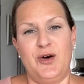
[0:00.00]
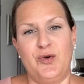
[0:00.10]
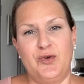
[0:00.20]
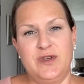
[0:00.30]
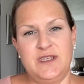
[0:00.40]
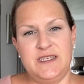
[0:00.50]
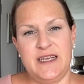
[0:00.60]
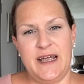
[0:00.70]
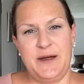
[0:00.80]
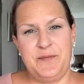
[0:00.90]
Und
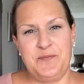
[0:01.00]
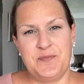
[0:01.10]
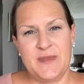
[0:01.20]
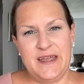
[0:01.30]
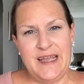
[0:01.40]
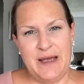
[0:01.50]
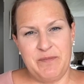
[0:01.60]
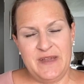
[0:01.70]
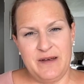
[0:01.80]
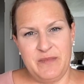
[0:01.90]
ähm, ich habe
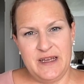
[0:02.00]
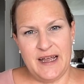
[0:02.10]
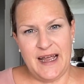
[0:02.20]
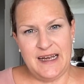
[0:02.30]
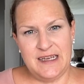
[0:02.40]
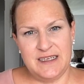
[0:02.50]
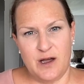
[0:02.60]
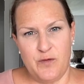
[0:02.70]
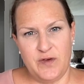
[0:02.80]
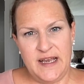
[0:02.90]
dann mich eigentlich
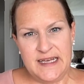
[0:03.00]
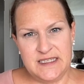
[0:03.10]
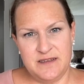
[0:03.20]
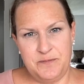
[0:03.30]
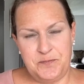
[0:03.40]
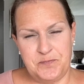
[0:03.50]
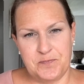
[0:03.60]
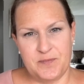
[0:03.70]
darauf verlassen,